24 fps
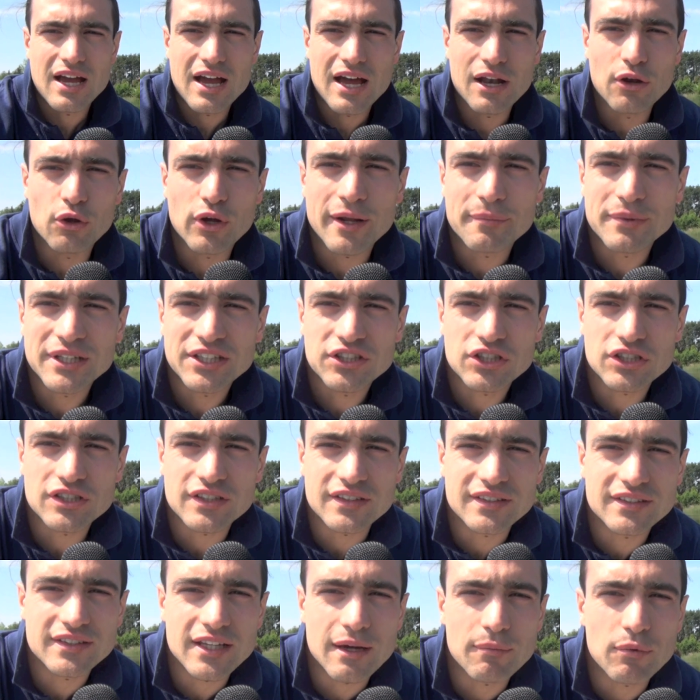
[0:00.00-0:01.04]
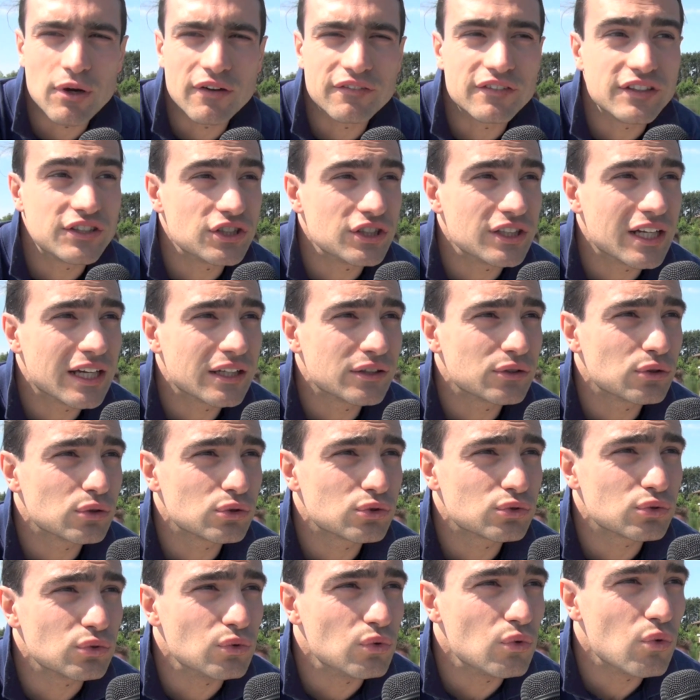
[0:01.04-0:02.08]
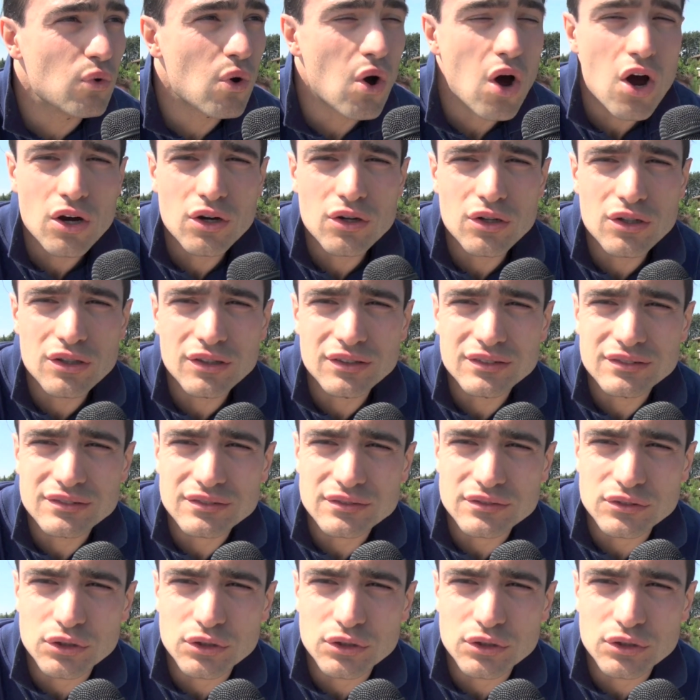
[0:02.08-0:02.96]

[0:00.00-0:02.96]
Allora amici ci stiamo avvicinando sul luogo